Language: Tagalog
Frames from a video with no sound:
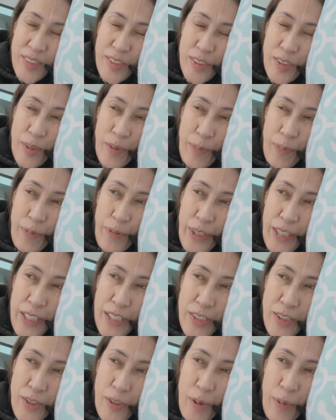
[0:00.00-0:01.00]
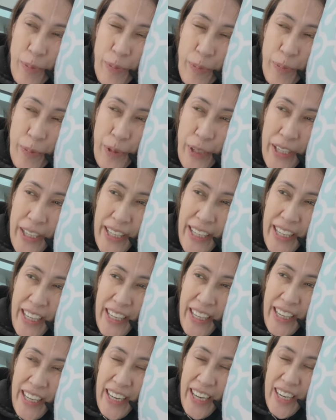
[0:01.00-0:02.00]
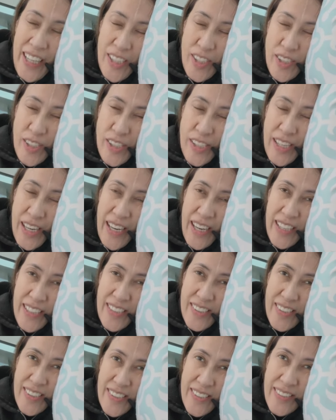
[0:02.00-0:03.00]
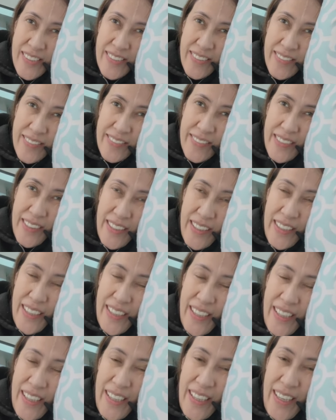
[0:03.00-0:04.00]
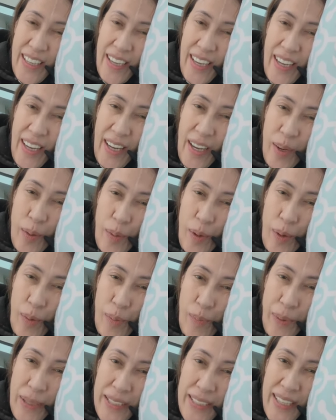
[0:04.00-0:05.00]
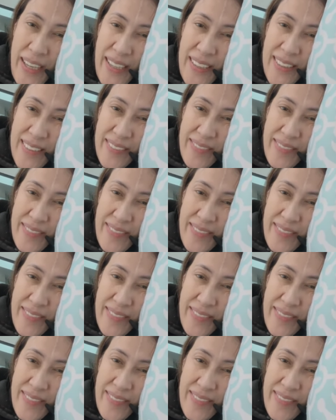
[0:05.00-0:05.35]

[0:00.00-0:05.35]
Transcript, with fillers: spread, spread, edges, edges. Ewan ko pa dyan.